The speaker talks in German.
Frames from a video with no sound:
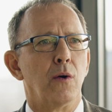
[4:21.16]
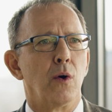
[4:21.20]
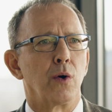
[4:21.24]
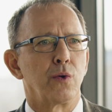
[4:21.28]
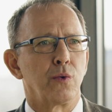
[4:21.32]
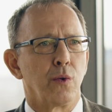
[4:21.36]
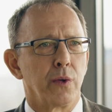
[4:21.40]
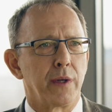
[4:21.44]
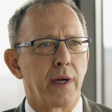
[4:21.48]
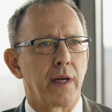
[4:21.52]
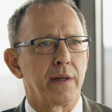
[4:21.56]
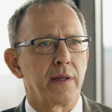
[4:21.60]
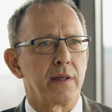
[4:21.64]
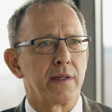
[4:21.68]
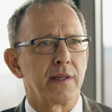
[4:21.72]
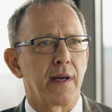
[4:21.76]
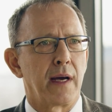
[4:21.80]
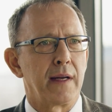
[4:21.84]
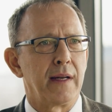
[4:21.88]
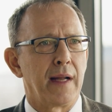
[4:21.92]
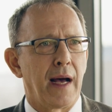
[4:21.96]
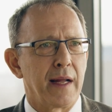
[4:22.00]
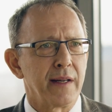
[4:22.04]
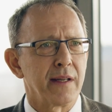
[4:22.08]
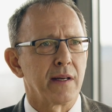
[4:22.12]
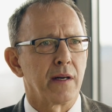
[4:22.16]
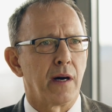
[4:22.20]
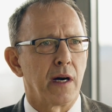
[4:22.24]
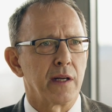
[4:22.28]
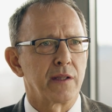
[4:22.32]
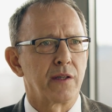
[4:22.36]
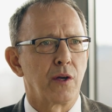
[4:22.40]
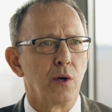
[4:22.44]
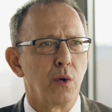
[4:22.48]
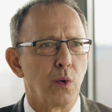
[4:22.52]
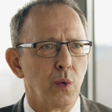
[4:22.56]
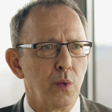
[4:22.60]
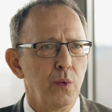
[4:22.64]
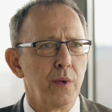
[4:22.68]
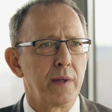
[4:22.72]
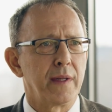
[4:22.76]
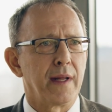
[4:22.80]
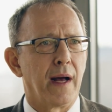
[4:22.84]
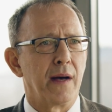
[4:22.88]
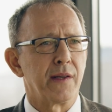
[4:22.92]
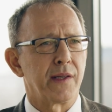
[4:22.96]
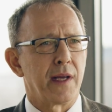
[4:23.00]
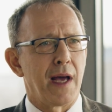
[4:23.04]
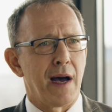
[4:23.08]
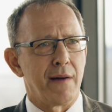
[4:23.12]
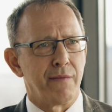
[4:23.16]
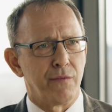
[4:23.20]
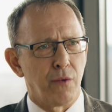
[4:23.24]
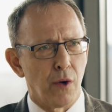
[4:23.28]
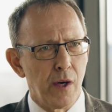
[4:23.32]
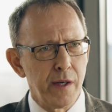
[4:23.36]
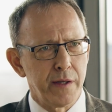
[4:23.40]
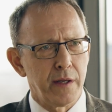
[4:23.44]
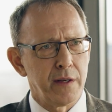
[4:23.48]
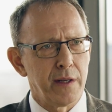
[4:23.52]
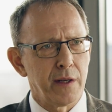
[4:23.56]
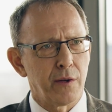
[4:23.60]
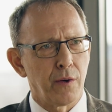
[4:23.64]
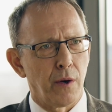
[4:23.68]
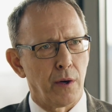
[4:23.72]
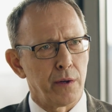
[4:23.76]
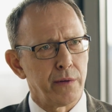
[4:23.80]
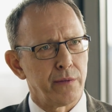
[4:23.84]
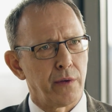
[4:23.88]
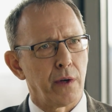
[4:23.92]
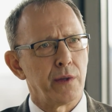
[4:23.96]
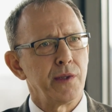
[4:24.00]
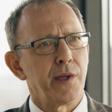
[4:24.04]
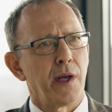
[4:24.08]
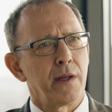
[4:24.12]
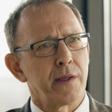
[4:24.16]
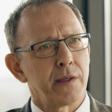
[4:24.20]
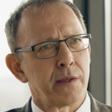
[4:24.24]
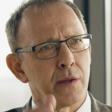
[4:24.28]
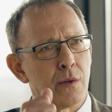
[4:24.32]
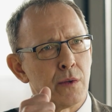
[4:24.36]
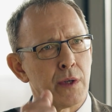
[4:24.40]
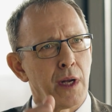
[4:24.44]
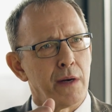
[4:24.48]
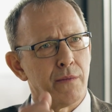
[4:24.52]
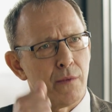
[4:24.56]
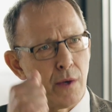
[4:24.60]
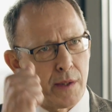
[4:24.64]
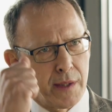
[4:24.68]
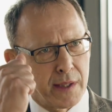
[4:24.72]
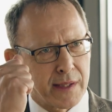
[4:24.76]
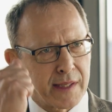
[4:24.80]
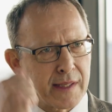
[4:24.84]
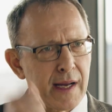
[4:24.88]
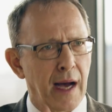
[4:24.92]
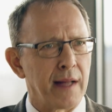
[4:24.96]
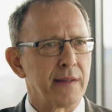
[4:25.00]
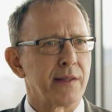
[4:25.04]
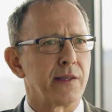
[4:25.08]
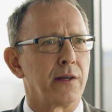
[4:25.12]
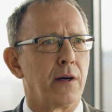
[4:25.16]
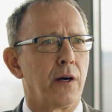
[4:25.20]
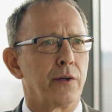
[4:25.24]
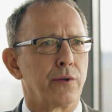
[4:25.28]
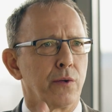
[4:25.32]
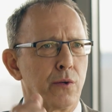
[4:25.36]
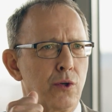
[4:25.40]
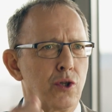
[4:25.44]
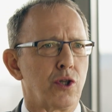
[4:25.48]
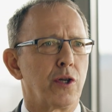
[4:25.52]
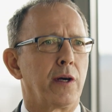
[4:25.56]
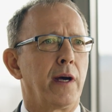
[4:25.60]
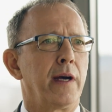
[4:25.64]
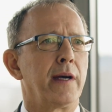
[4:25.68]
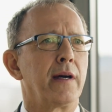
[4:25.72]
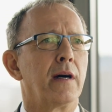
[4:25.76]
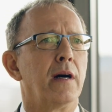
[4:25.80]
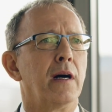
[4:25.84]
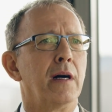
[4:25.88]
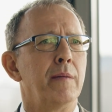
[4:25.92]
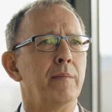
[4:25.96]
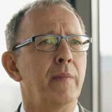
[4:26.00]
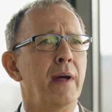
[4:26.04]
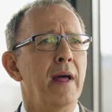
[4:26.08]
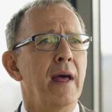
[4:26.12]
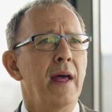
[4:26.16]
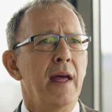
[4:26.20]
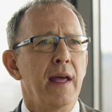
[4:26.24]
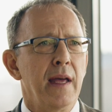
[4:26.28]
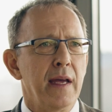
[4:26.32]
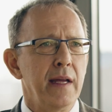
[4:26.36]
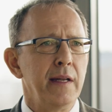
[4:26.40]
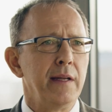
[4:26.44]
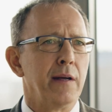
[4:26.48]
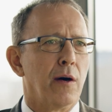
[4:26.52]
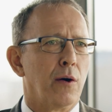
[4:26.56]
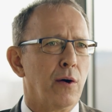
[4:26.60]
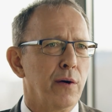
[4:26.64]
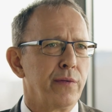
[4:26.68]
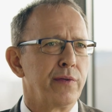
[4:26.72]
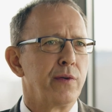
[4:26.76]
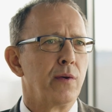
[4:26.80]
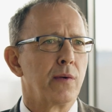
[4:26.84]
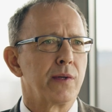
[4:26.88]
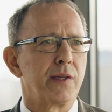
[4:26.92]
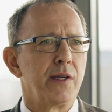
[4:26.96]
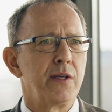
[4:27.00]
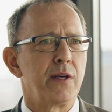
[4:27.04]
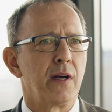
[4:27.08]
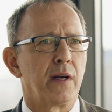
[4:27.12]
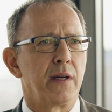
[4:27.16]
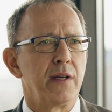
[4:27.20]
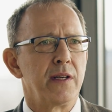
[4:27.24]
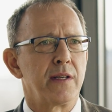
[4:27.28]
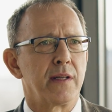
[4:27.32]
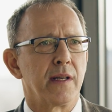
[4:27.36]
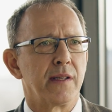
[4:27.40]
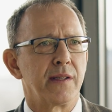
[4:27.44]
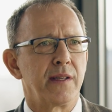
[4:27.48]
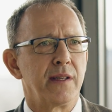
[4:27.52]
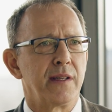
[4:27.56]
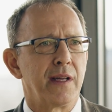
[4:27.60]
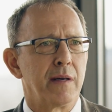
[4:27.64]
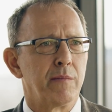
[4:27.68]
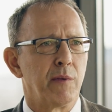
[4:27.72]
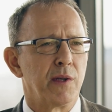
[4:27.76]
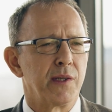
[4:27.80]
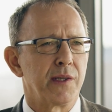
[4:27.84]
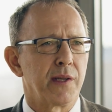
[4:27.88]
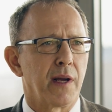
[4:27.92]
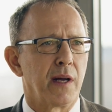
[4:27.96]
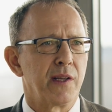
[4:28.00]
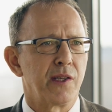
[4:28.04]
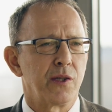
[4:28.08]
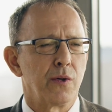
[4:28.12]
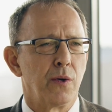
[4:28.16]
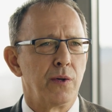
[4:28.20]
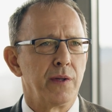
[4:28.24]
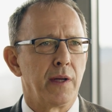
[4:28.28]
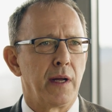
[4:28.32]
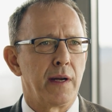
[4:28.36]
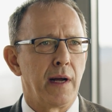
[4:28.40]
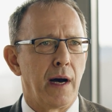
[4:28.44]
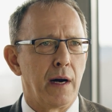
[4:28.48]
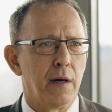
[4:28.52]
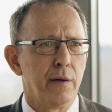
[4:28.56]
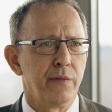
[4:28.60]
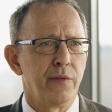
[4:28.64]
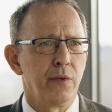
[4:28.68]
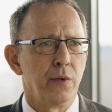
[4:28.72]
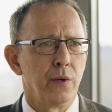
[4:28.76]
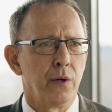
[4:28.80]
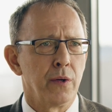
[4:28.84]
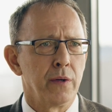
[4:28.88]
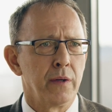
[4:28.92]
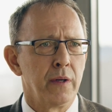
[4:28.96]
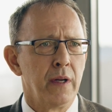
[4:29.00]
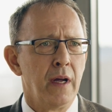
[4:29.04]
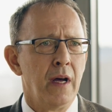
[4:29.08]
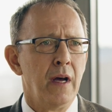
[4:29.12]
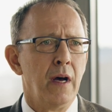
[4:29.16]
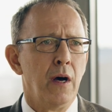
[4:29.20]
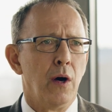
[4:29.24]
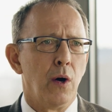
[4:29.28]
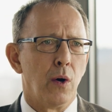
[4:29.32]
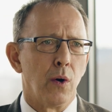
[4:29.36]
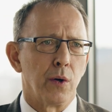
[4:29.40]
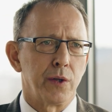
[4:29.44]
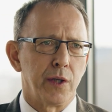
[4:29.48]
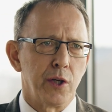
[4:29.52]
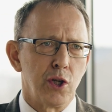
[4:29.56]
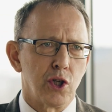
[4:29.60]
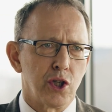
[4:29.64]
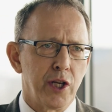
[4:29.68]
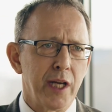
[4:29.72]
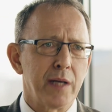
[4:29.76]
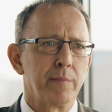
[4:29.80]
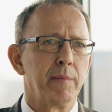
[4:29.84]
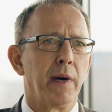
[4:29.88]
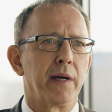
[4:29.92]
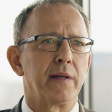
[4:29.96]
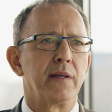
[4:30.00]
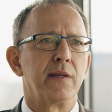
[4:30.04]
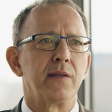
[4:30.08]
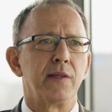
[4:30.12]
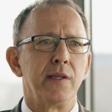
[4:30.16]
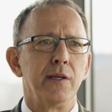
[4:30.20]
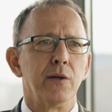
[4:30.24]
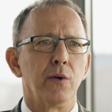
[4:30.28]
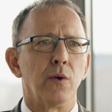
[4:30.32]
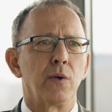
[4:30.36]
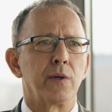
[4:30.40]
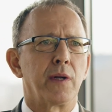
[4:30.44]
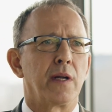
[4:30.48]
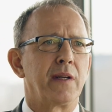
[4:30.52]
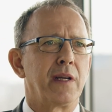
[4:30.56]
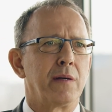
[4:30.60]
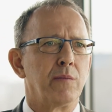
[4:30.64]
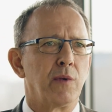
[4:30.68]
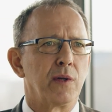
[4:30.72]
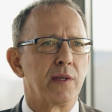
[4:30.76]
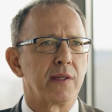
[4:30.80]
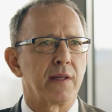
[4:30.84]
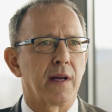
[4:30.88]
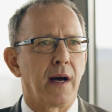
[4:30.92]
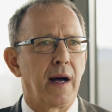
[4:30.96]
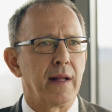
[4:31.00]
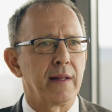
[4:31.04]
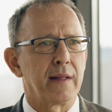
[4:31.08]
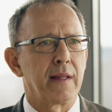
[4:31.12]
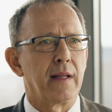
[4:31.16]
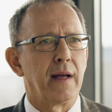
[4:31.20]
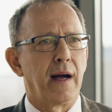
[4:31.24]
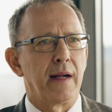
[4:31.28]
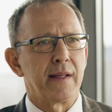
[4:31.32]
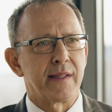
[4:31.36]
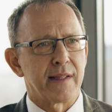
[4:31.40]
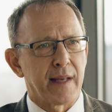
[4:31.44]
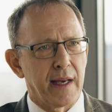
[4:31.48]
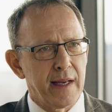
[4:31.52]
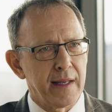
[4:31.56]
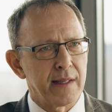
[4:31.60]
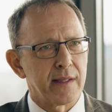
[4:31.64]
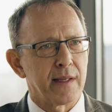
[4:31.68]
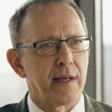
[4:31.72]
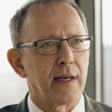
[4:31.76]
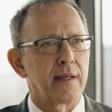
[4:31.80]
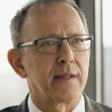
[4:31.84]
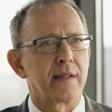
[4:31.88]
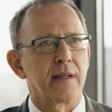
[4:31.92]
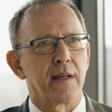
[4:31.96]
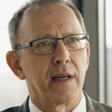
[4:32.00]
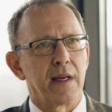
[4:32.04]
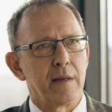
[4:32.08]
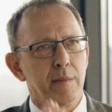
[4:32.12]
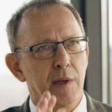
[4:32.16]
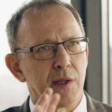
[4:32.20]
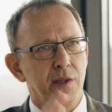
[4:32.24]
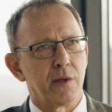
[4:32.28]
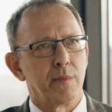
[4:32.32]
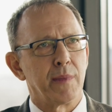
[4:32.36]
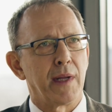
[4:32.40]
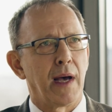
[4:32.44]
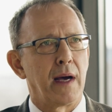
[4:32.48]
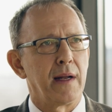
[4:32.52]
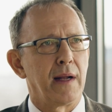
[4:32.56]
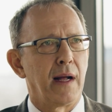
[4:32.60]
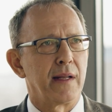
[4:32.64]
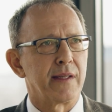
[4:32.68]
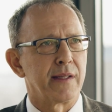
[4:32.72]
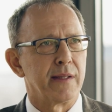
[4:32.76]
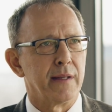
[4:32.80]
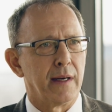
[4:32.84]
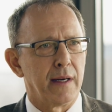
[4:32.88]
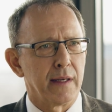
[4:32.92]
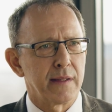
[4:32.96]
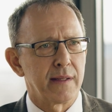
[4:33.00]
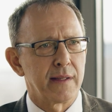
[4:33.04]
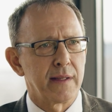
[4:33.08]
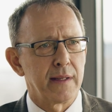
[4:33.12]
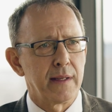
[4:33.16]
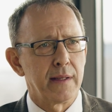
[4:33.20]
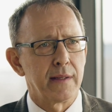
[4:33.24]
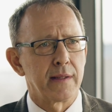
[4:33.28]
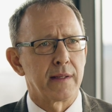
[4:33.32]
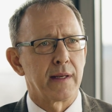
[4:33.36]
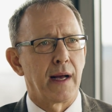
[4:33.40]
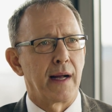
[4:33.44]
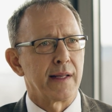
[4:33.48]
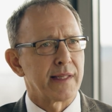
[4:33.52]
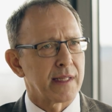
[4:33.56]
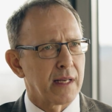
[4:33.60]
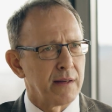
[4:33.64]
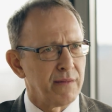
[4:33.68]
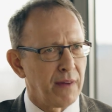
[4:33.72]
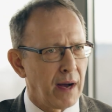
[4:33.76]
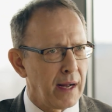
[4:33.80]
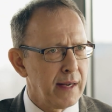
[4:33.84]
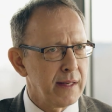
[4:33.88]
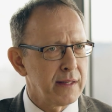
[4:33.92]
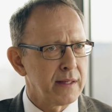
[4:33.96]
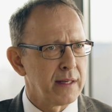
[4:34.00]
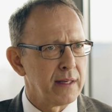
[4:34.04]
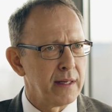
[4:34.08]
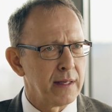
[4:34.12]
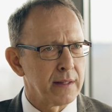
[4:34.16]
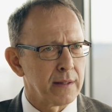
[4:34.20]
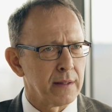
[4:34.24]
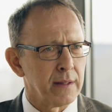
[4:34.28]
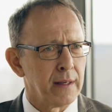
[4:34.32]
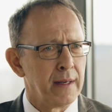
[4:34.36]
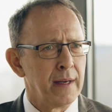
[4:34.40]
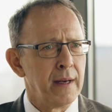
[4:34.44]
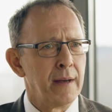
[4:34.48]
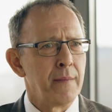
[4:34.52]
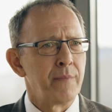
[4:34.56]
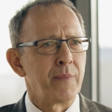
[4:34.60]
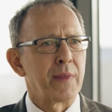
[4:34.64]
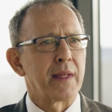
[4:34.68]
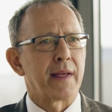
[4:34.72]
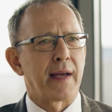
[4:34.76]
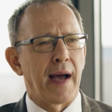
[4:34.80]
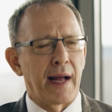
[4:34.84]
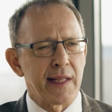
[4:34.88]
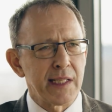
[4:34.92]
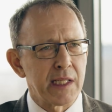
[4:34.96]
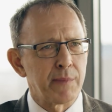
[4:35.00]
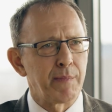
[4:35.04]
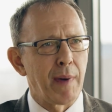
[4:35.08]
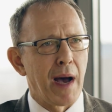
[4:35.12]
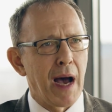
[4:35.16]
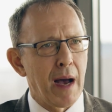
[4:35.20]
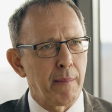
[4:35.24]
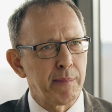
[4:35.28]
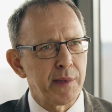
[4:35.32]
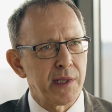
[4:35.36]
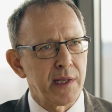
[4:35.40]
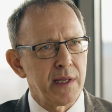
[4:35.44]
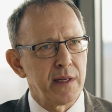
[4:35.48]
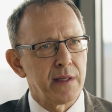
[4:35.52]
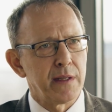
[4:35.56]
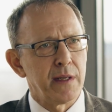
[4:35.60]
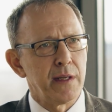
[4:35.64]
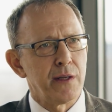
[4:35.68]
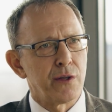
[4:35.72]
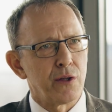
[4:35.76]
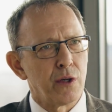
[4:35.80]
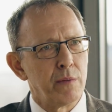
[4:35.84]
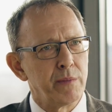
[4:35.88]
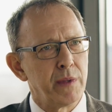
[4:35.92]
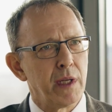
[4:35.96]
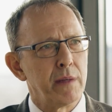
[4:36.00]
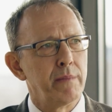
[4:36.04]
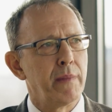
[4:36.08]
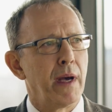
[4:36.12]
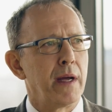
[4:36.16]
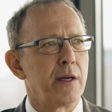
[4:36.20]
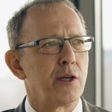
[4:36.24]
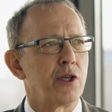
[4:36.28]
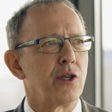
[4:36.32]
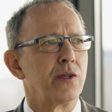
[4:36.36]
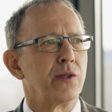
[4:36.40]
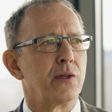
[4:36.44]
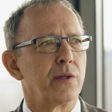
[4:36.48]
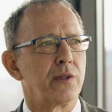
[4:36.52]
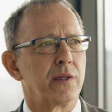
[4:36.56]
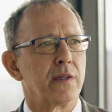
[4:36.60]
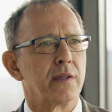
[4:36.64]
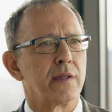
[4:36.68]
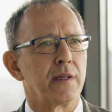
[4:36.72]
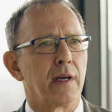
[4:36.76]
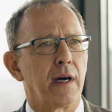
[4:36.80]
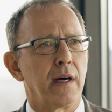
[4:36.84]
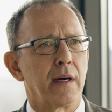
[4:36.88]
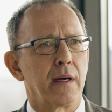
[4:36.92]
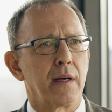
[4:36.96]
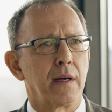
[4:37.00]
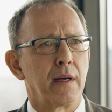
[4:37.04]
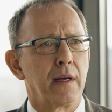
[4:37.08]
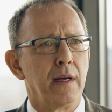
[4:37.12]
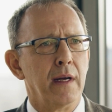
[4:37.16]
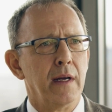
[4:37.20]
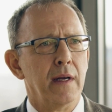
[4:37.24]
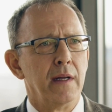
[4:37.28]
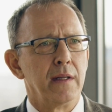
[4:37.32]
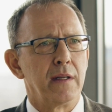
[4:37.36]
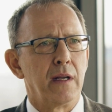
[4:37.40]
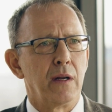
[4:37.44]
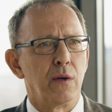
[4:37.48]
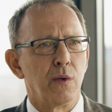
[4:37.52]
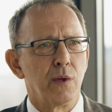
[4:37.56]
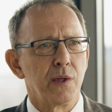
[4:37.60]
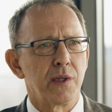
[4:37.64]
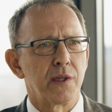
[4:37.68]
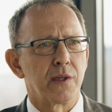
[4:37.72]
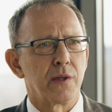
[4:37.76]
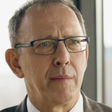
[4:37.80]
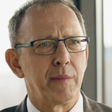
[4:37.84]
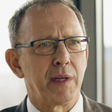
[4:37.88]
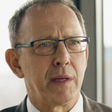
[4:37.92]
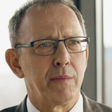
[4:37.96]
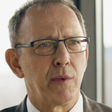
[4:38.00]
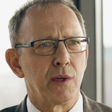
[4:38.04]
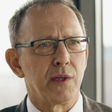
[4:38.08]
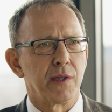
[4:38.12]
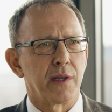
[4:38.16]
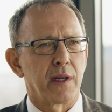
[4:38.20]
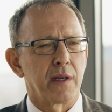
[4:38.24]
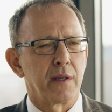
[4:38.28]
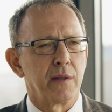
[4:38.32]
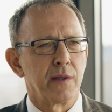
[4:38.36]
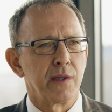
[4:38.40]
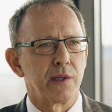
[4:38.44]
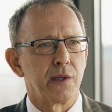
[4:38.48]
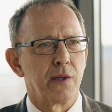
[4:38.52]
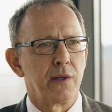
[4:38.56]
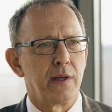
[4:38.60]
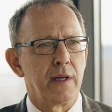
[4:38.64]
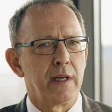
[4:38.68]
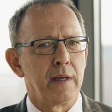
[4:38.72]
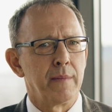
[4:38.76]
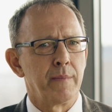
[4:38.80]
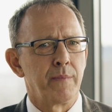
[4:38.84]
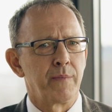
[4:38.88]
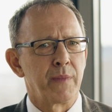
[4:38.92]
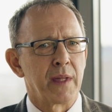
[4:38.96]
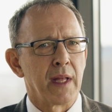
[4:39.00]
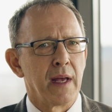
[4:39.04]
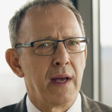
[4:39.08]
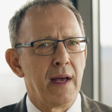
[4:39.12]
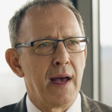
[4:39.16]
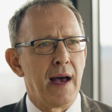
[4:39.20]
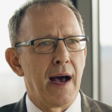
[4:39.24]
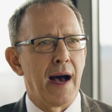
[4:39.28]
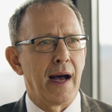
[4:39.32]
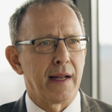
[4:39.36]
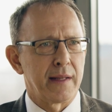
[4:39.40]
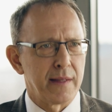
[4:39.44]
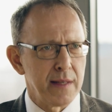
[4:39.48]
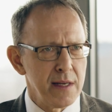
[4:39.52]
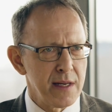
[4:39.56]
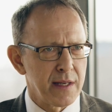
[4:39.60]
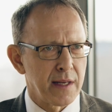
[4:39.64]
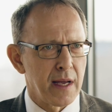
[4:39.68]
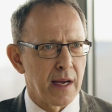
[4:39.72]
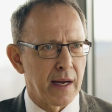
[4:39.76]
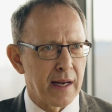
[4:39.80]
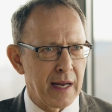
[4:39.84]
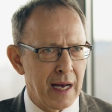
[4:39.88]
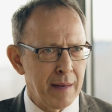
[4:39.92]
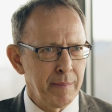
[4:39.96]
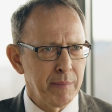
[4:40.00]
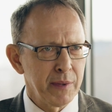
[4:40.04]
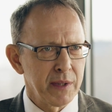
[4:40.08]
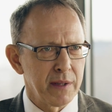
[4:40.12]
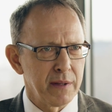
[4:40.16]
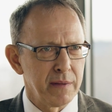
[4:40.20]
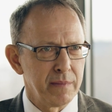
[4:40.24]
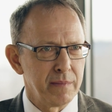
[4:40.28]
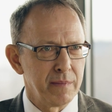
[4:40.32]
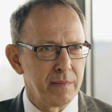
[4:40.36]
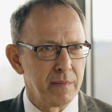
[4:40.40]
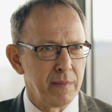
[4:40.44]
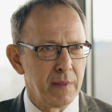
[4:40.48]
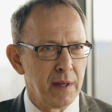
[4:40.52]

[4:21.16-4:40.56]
Auch dort hat er seinen Landrat gerügt. Also er wollte die Konfrontation, er wollte es ganz hart und streng haben, in der Hoffnung sicherlich, dass die Demonstrationen dann aufhören. Auch die Stigmatisierung der Demonstranten als Rechtsextreme, zum Teil als Nazis, als Gewalttäter, ganz beabsichtigt, um den Menschen sozusagen die Lust am Demonstrieren zu nehmen, hat nicht geklappt.